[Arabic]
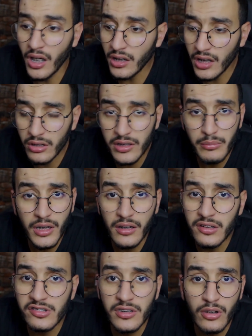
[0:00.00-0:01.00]
انا اختي ما
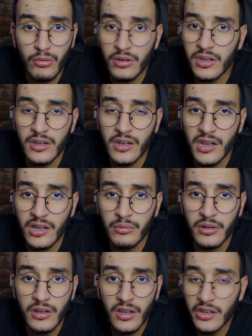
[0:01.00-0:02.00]
قلتلكش ديري روتين
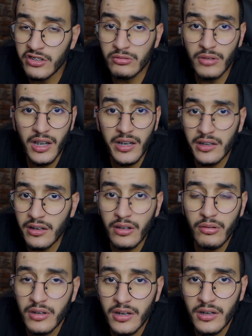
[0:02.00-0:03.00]
يومي شكون قال لك ديري
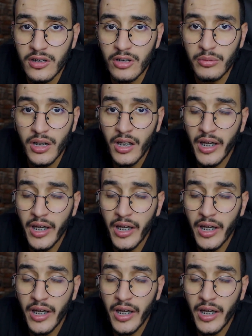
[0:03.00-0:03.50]
روتين يومي